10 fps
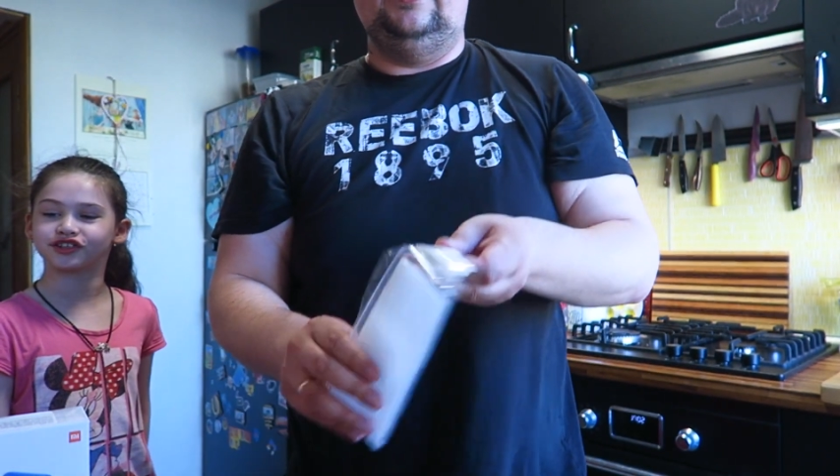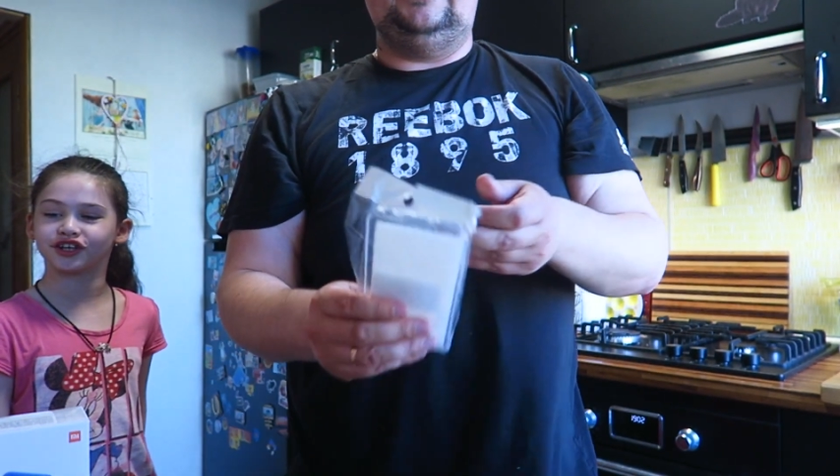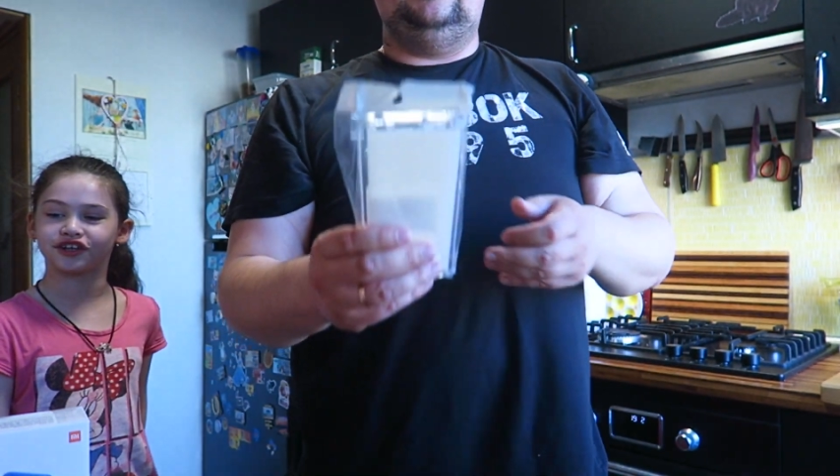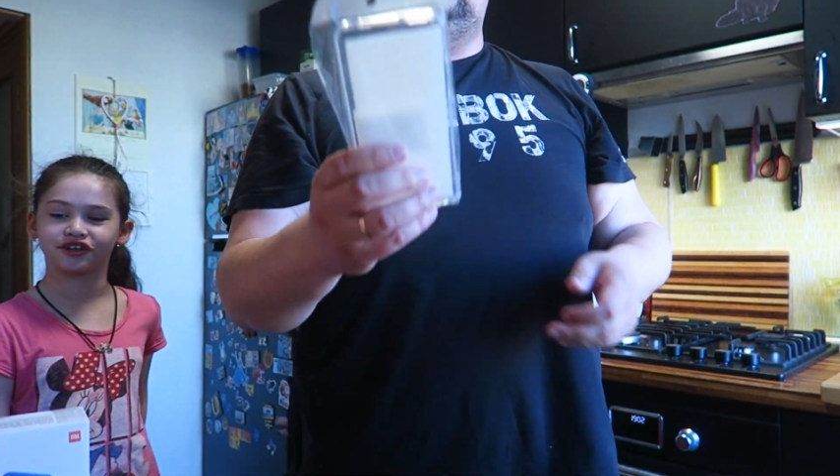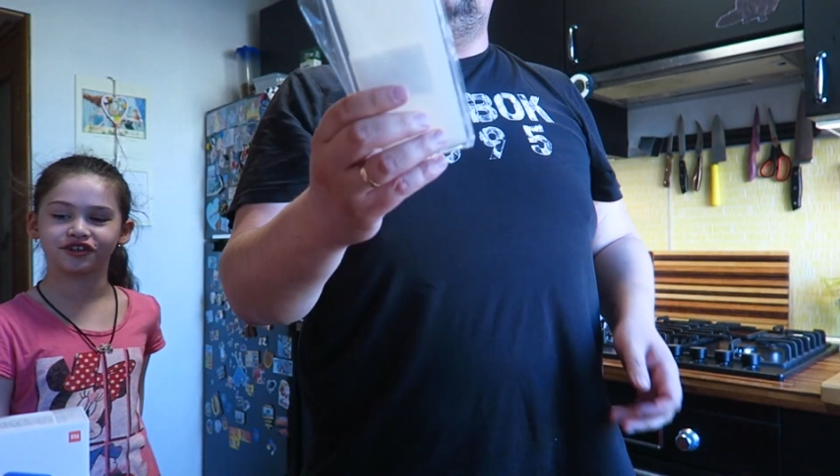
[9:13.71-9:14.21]

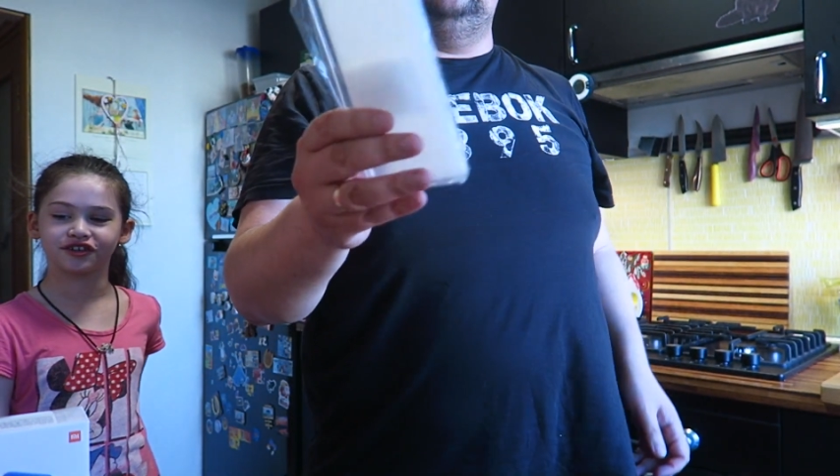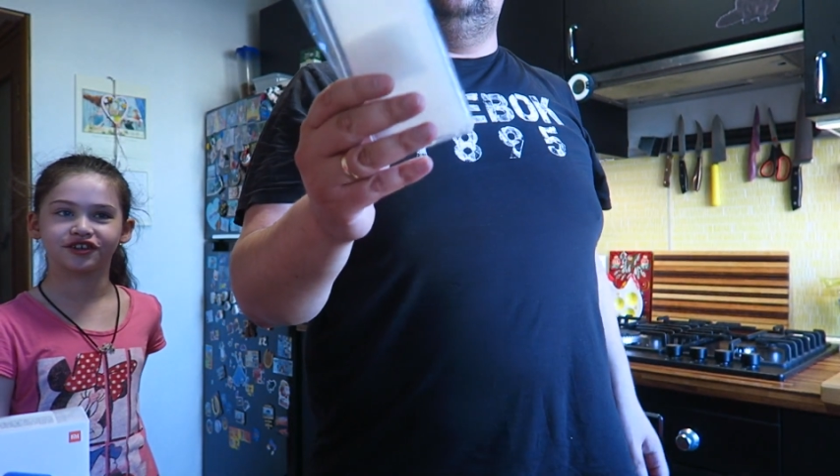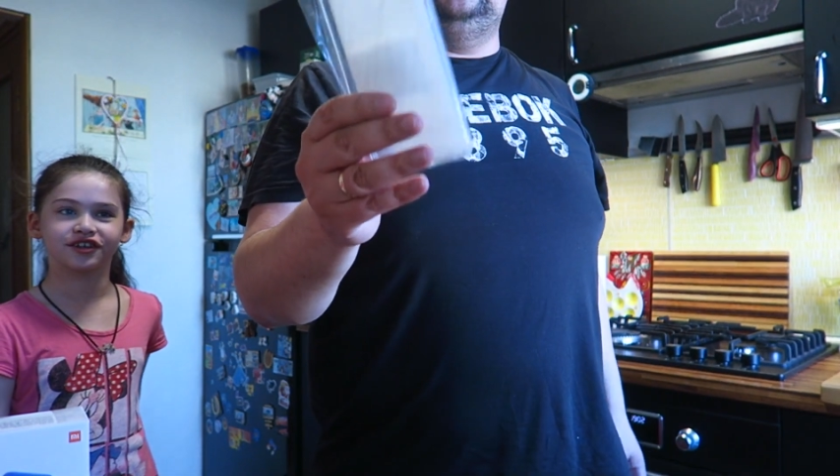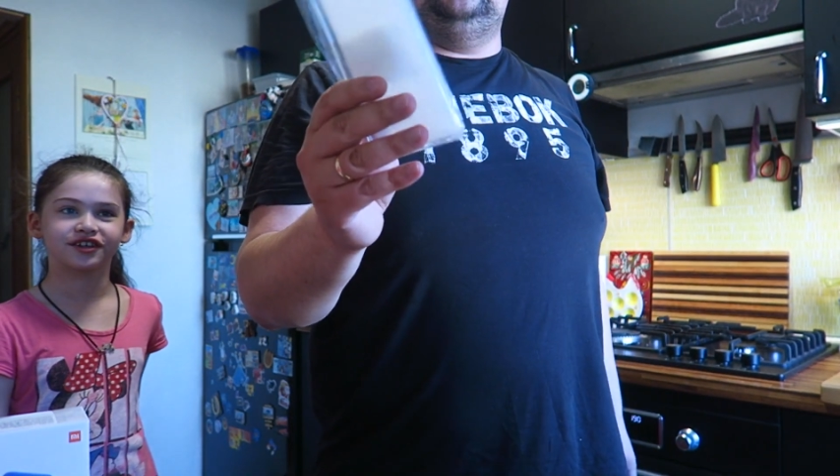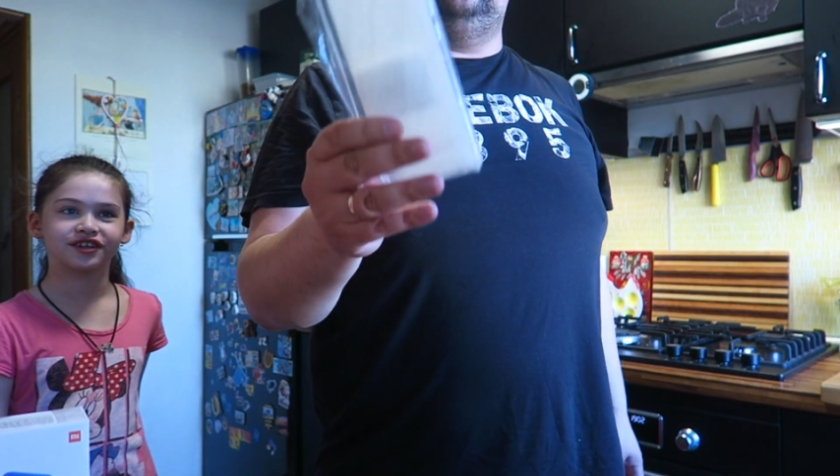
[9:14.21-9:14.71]

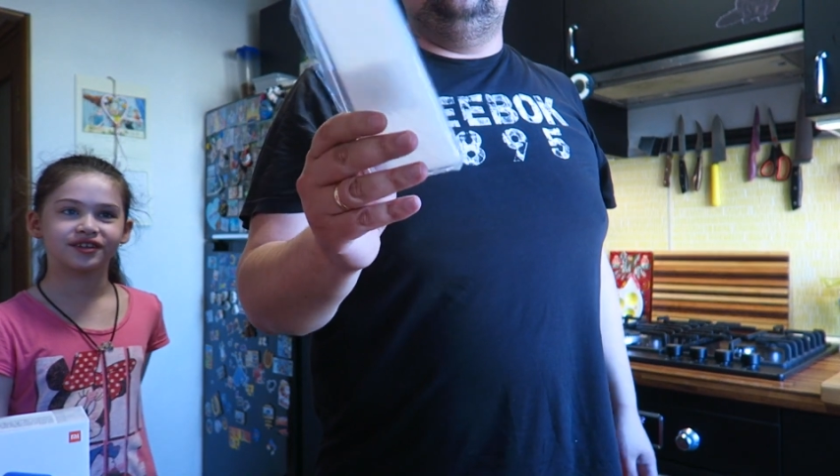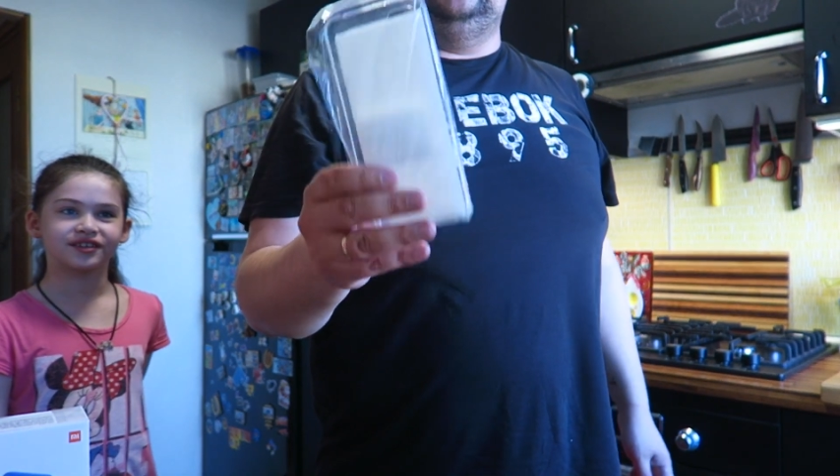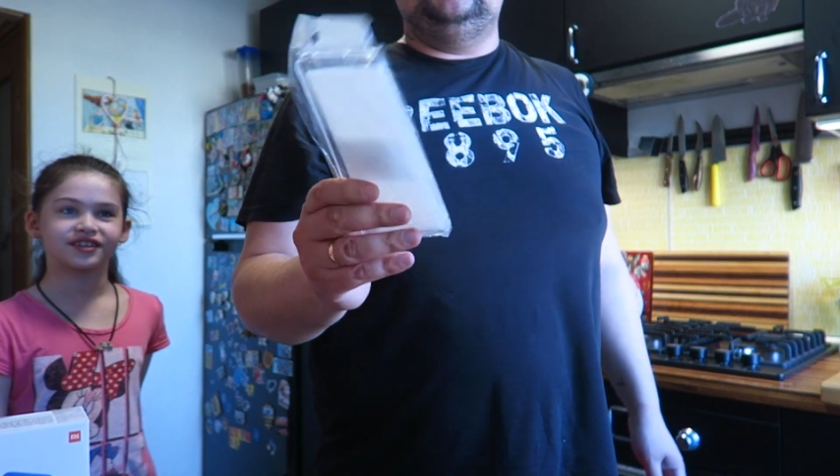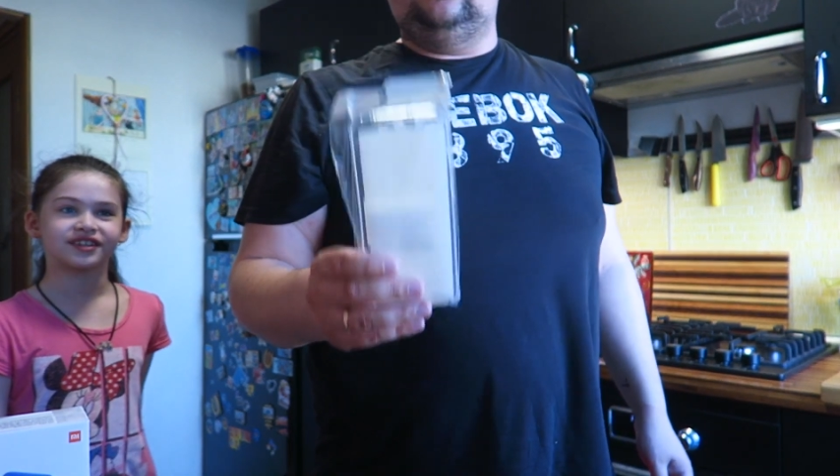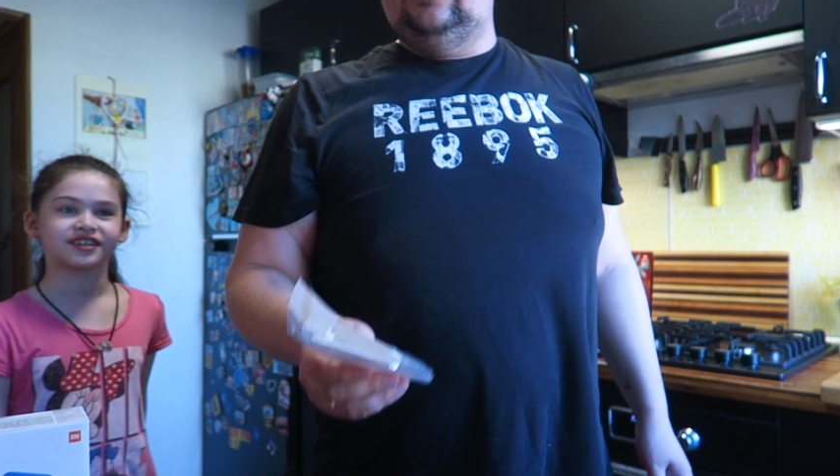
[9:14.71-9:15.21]
силиконовый чехольчик.